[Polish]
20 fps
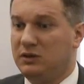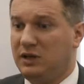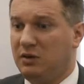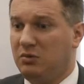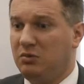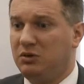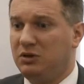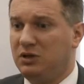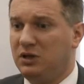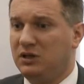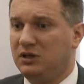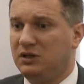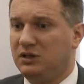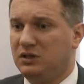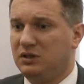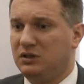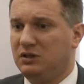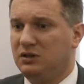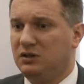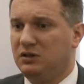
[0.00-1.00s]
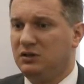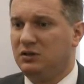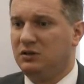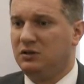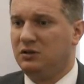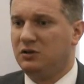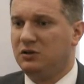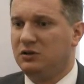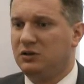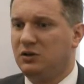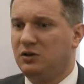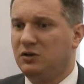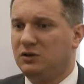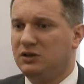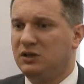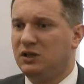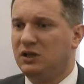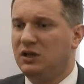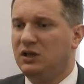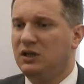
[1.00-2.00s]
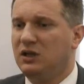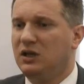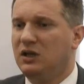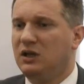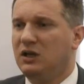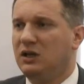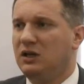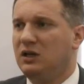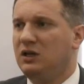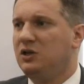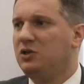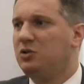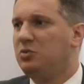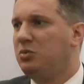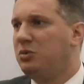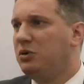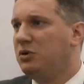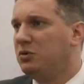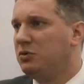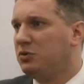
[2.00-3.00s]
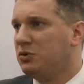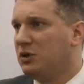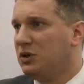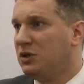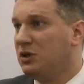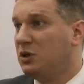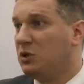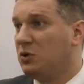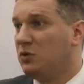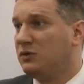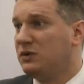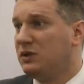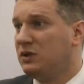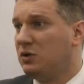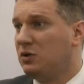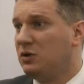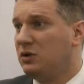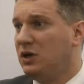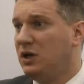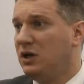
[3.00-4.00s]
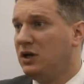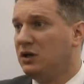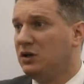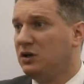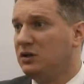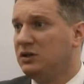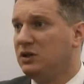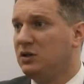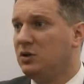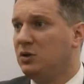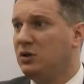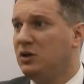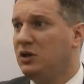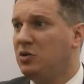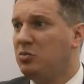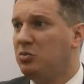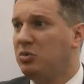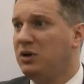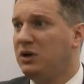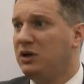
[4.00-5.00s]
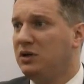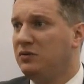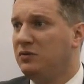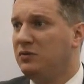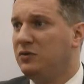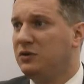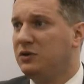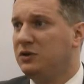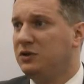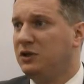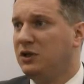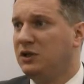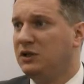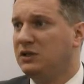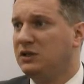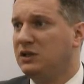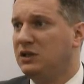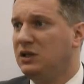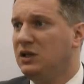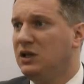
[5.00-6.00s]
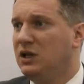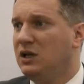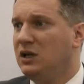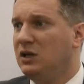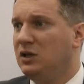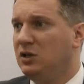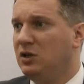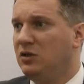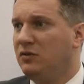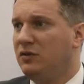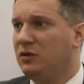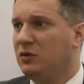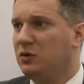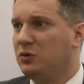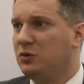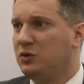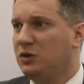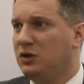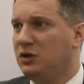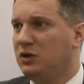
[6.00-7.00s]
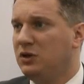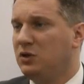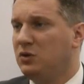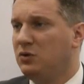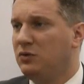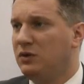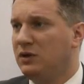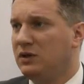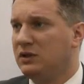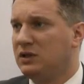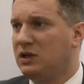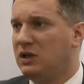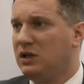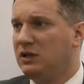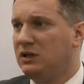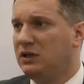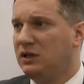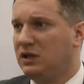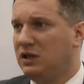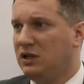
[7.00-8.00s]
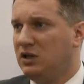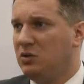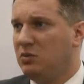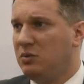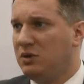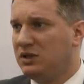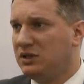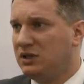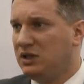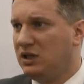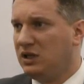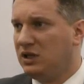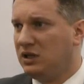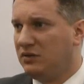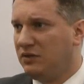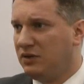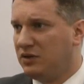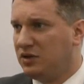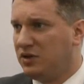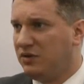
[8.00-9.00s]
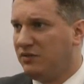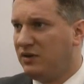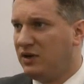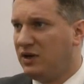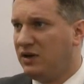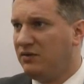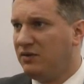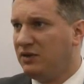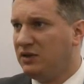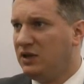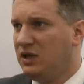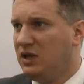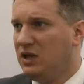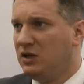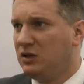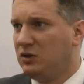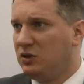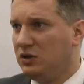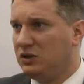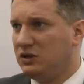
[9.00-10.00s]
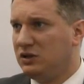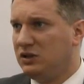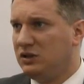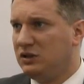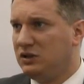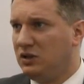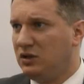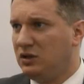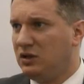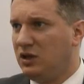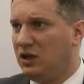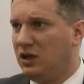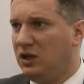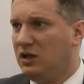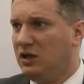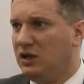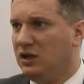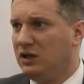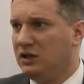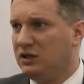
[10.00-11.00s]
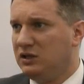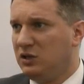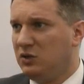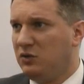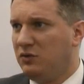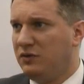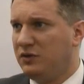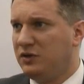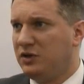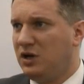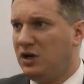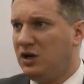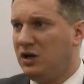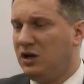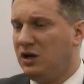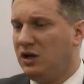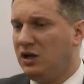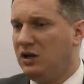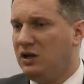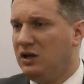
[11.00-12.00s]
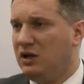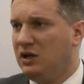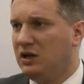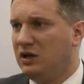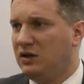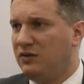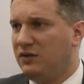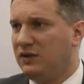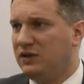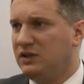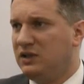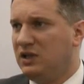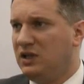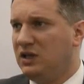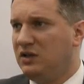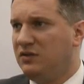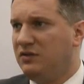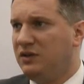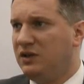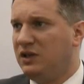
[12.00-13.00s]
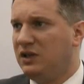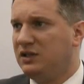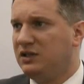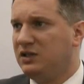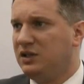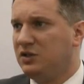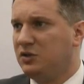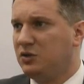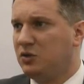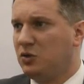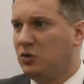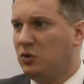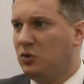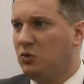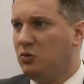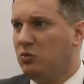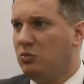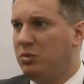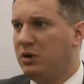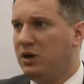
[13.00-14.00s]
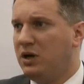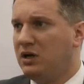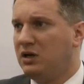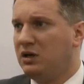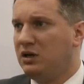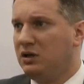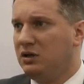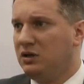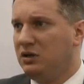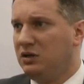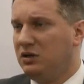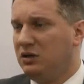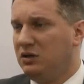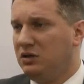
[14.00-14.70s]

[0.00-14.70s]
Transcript: e, cały czas e, rosnące liczby urzędników zatrudnianych na zatrudnieniu ponad 2000 nowych urzędników na skalę takiego miasta jak Warszawa nawet to jest istotna zauważalna kwestia likwidacja szkół brak